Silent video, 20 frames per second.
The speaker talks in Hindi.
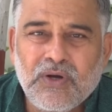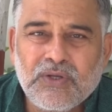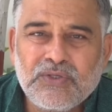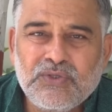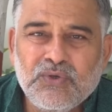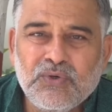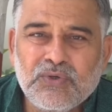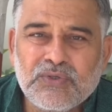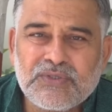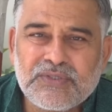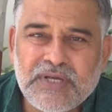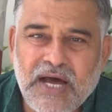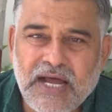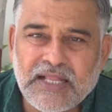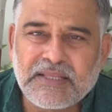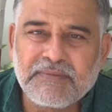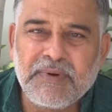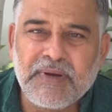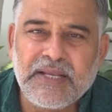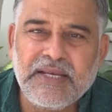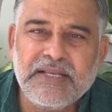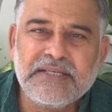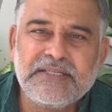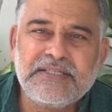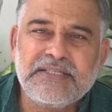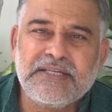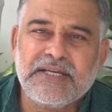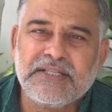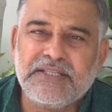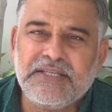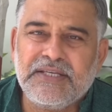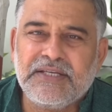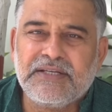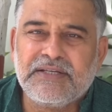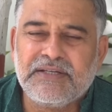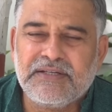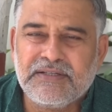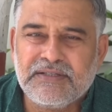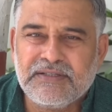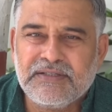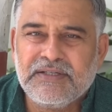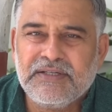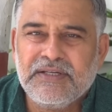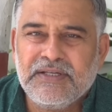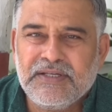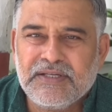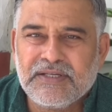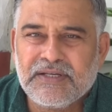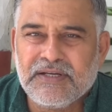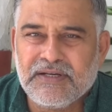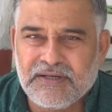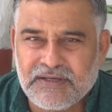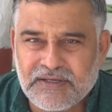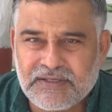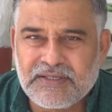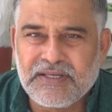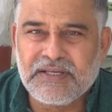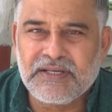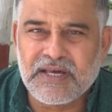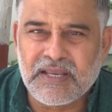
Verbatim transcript: जो सात महीने से अधिक की